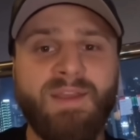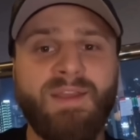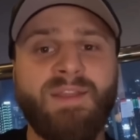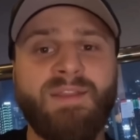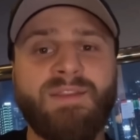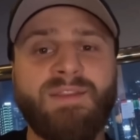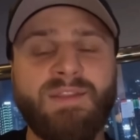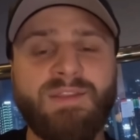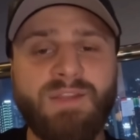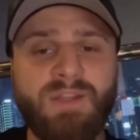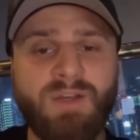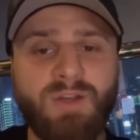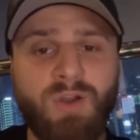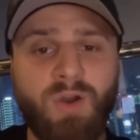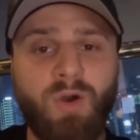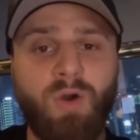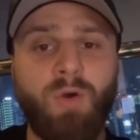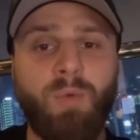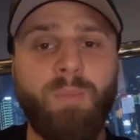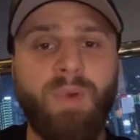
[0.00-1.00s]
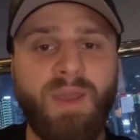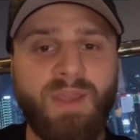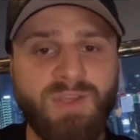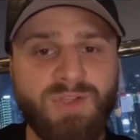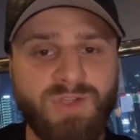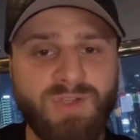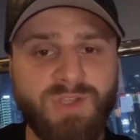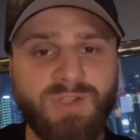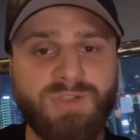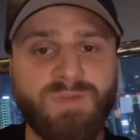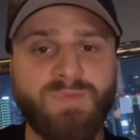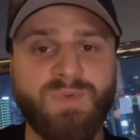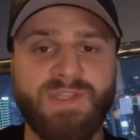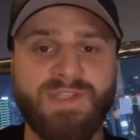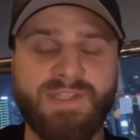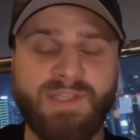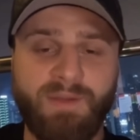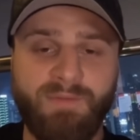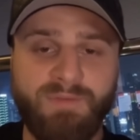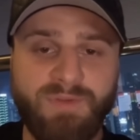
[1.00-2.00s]
nie tylko obejrzeć,
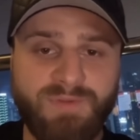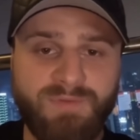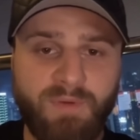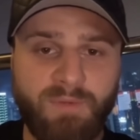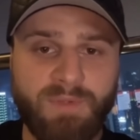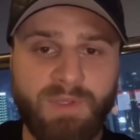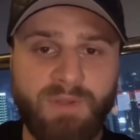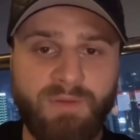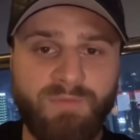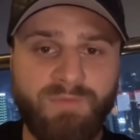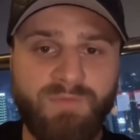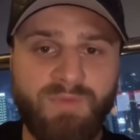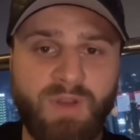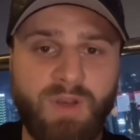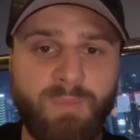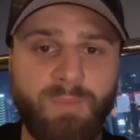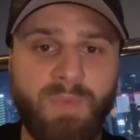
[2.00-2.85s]
przedstawić Wam ten film,